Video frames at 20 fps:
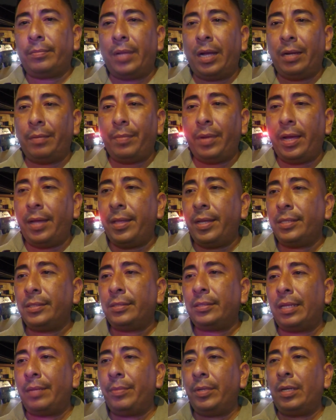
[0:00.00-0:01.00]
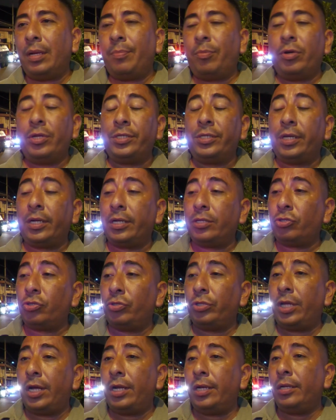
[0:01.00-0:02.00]
armadas, también la Policía
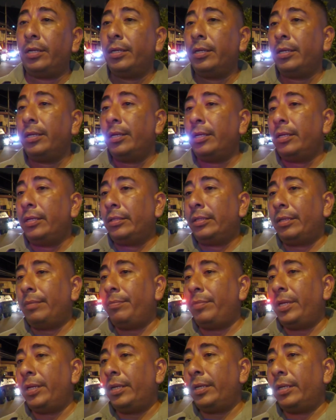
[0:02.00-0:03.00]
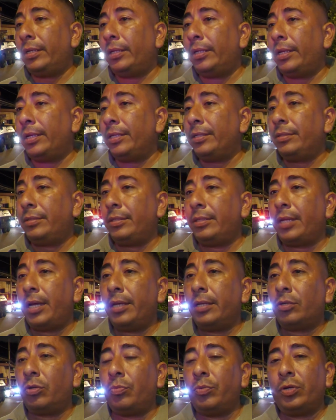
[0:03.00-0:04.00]
Nacional, también las
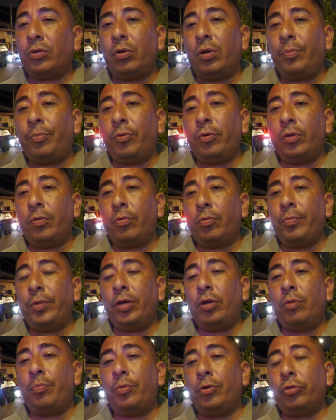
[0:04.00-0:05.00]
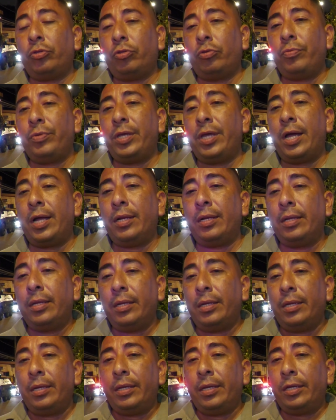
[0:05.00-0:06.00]
entidades como es Cuerpo de Bomberos, Puerto Vial,
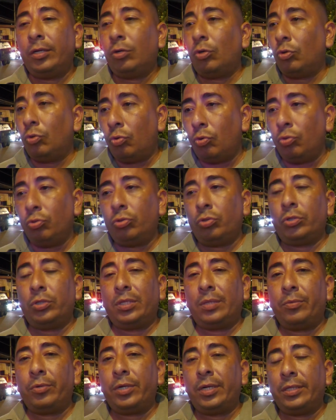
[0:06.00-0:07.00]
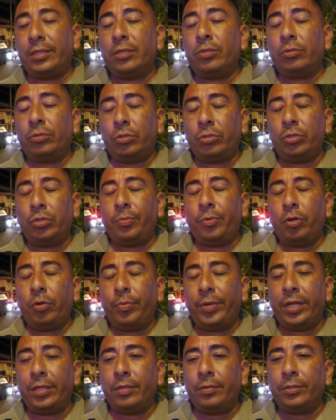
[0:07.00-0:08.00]
en conjunto estamos realizando todo este tipo de
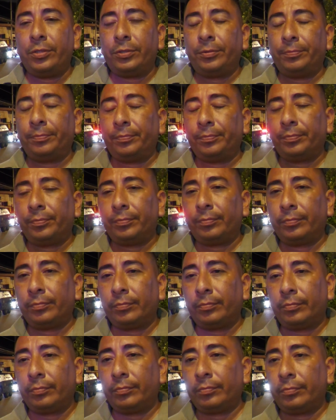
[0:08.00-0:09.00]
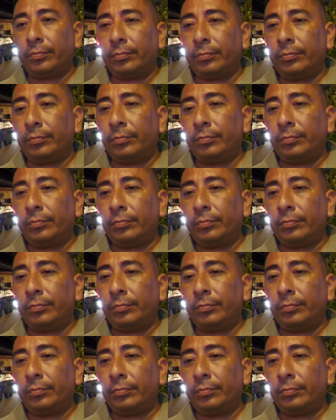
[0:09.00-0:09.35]
operativos. ¿Qué